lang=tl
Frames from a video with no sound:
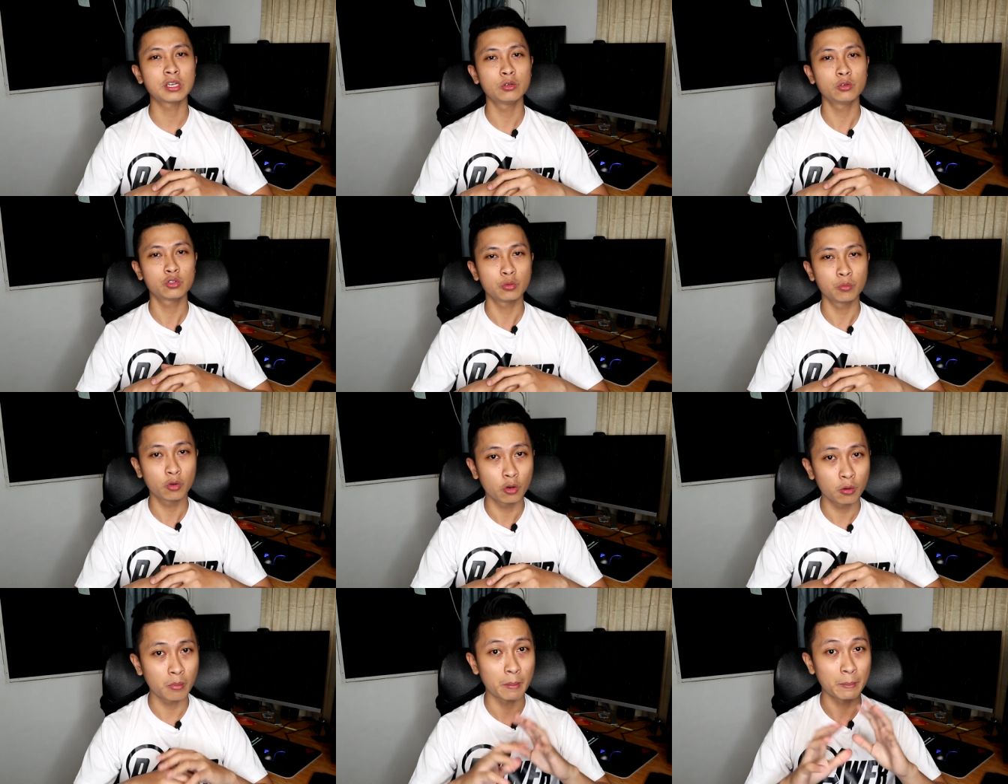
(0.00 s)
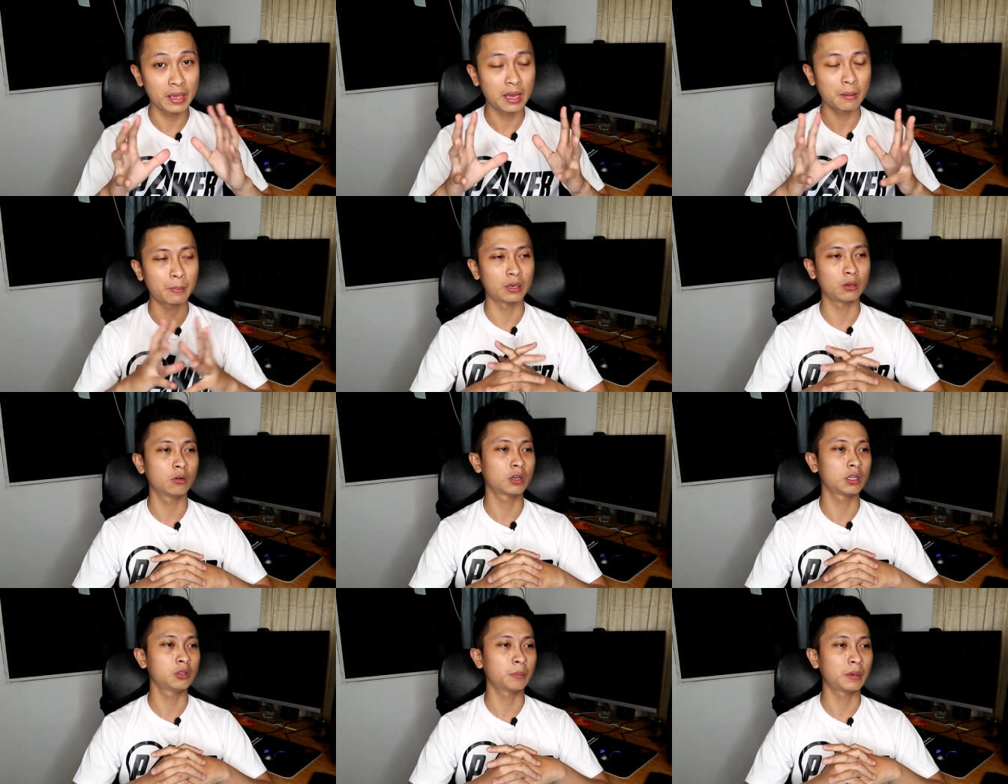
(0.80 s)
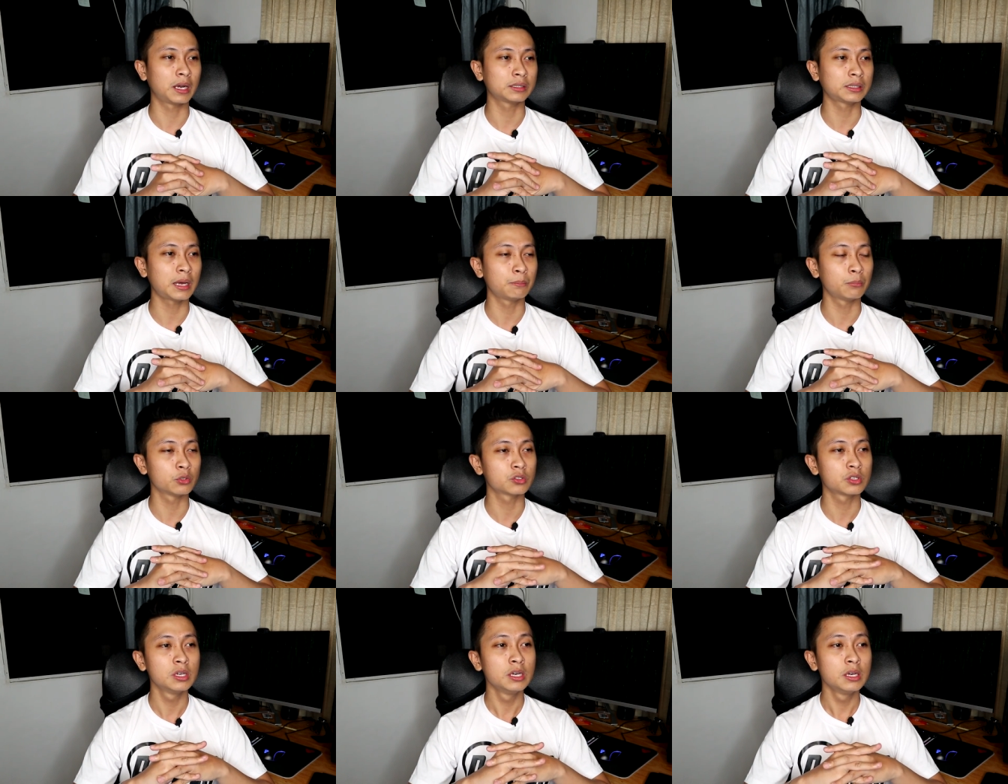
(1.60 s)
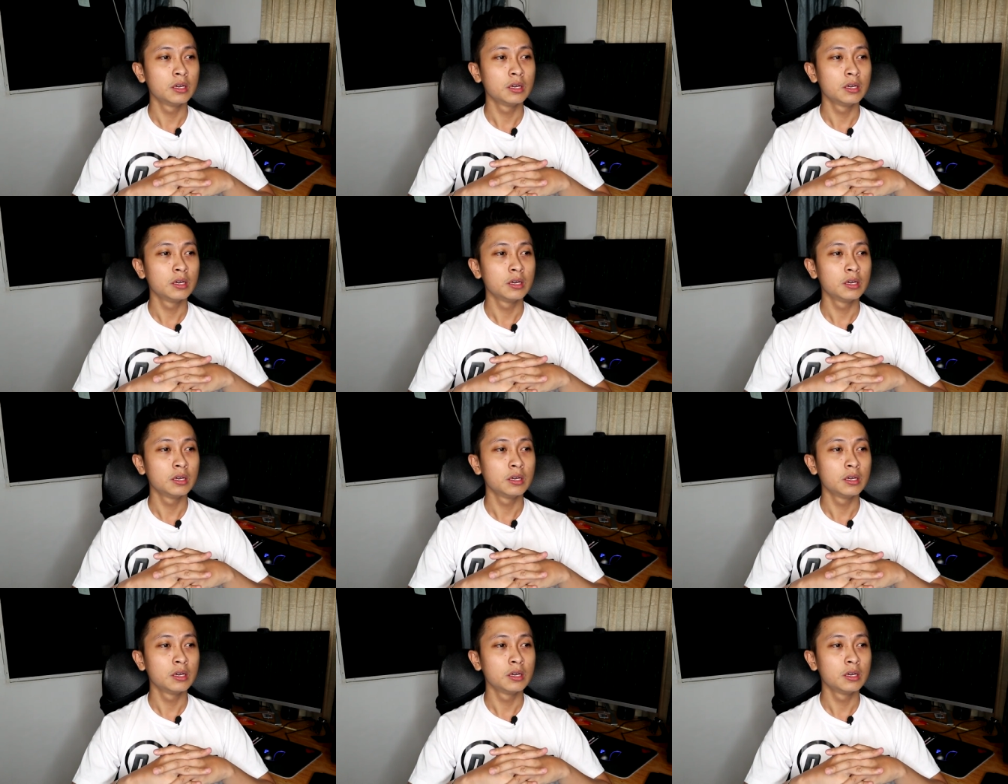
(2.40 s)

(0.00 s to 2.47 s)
YouTube ko. Mamaya panoorin nyo pagkatapos.